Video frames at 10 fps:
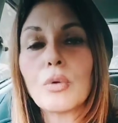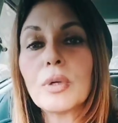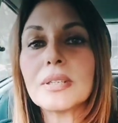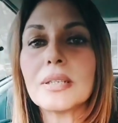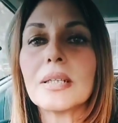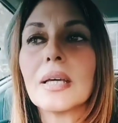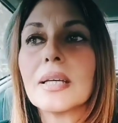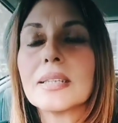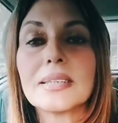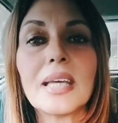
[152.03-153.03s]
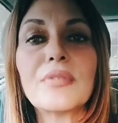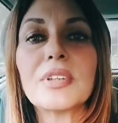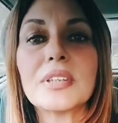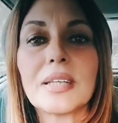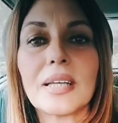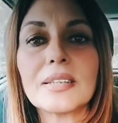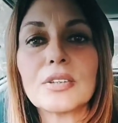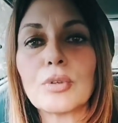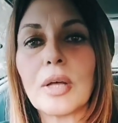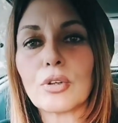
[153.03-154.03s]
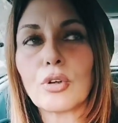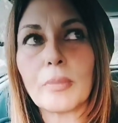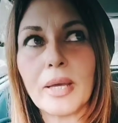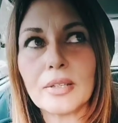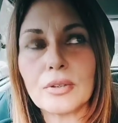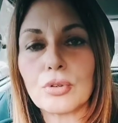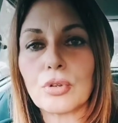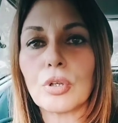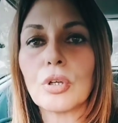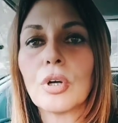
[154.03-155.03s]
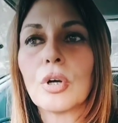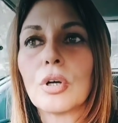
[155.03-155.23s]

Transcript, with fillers: Quindi se vi interessa un argomento,